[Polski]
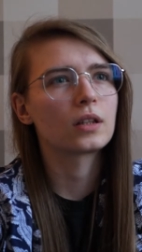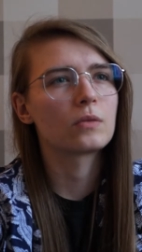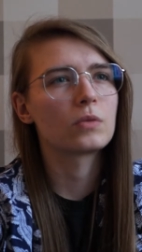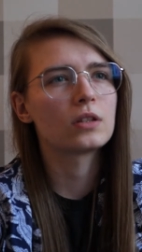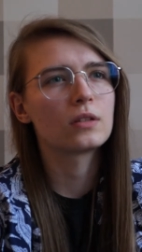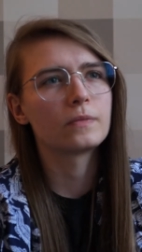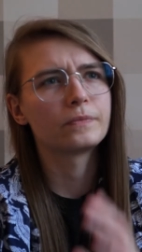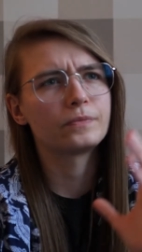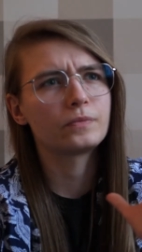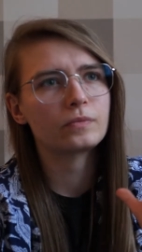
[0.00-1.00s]
takim
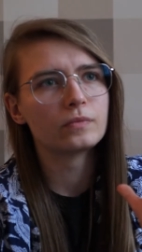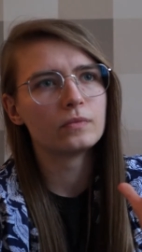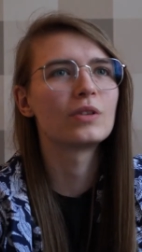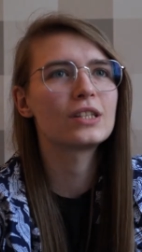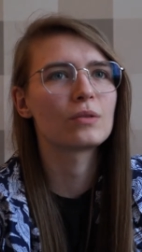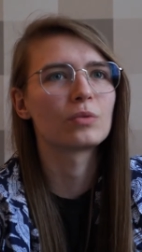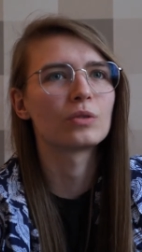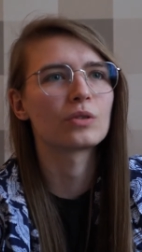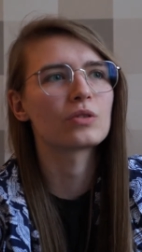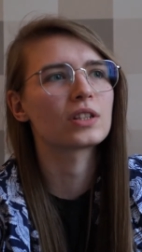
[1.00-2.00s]
jedynym słuszną linią
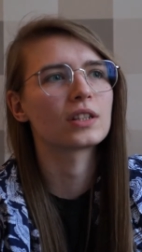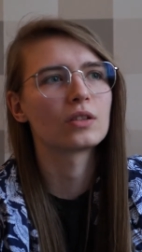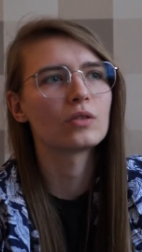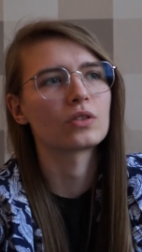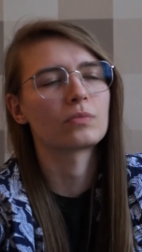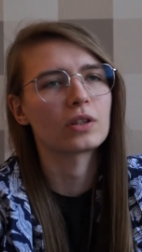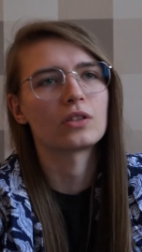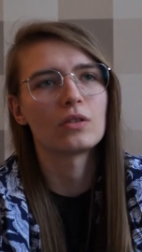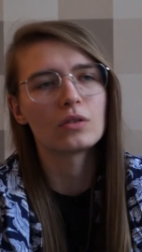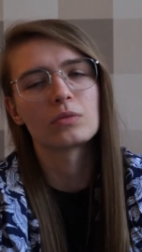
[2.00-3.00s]
było to, że no, że
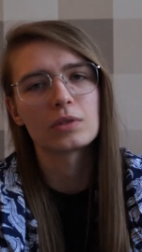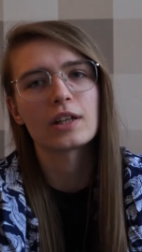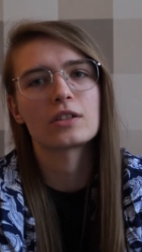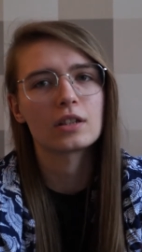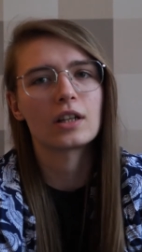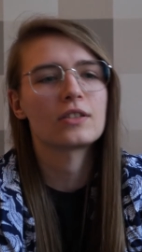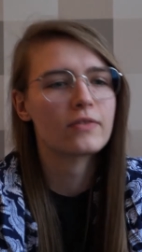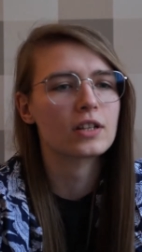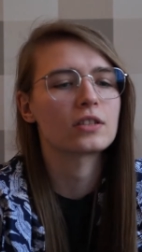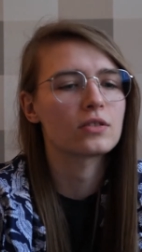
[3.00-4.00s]
patriotyzm, tak, że kraj jest
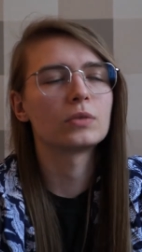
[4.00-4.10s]
ważny.